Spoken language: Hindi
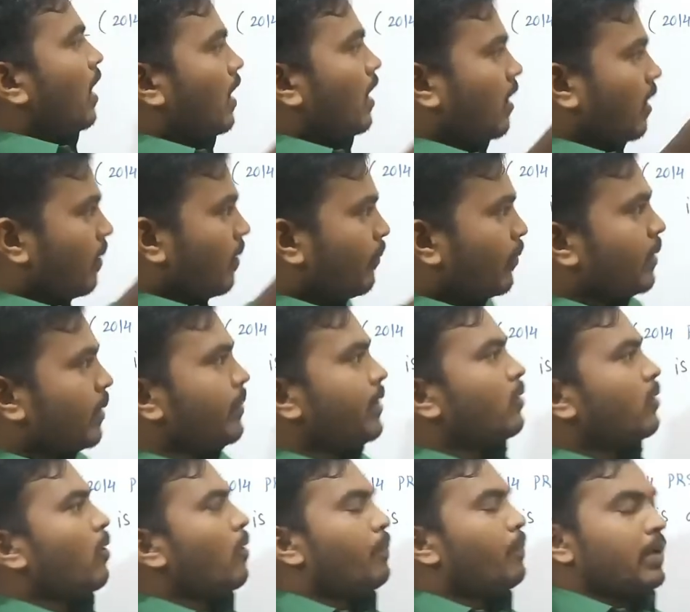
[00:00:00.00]
अ
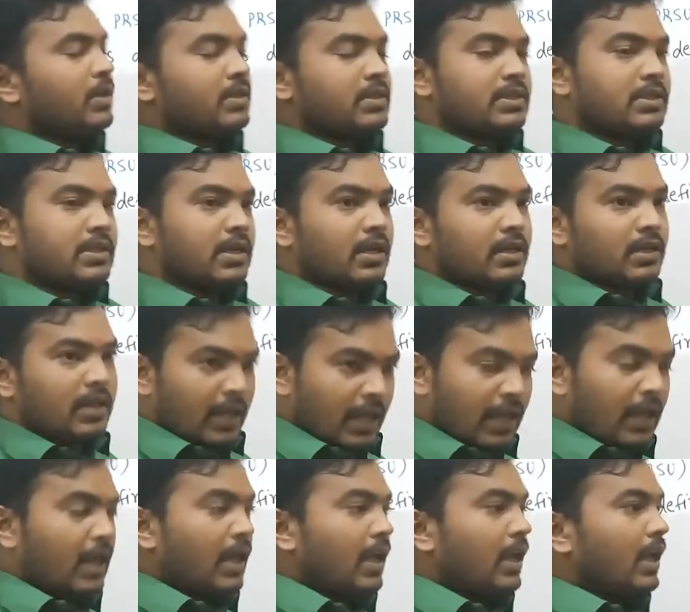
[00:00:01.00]
कम्प्लीमेंट ऑफ फजी सेट
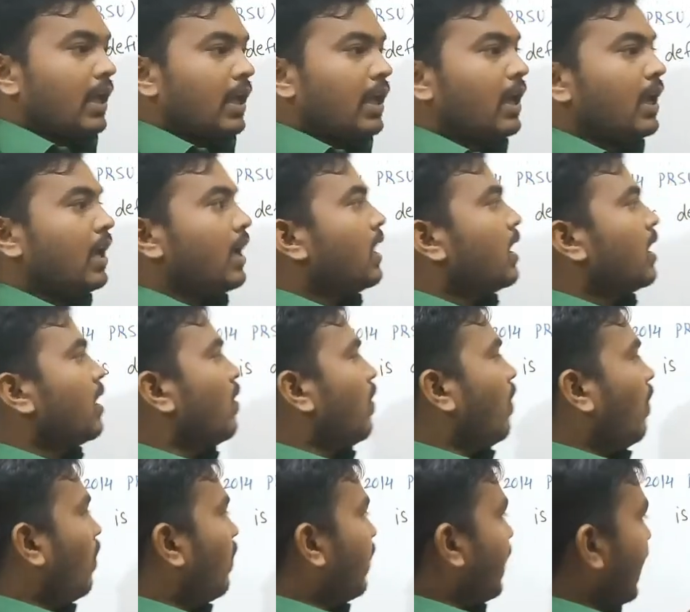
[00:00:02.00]
ए
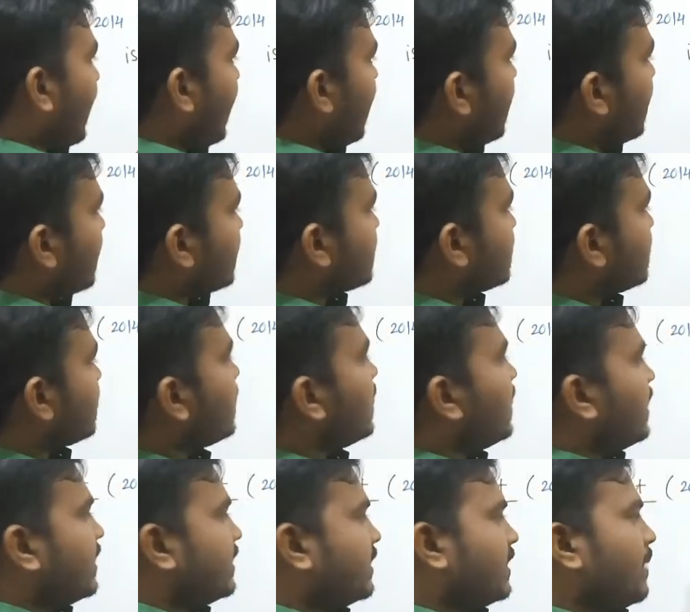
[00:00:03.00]
ऑन एक्स
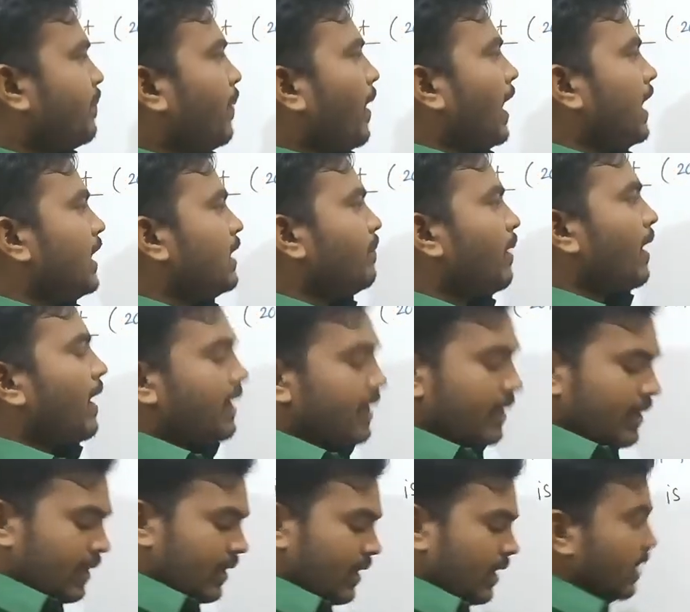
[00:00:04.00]
इज डिफाइंड
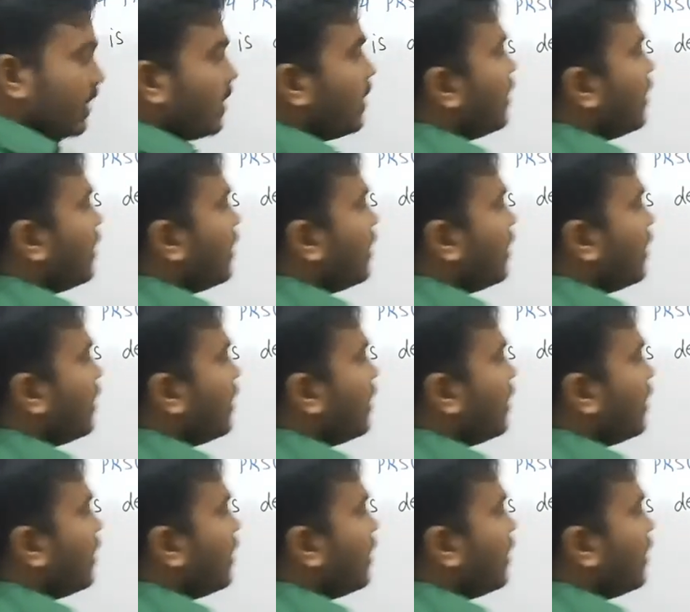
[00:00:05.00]
बाई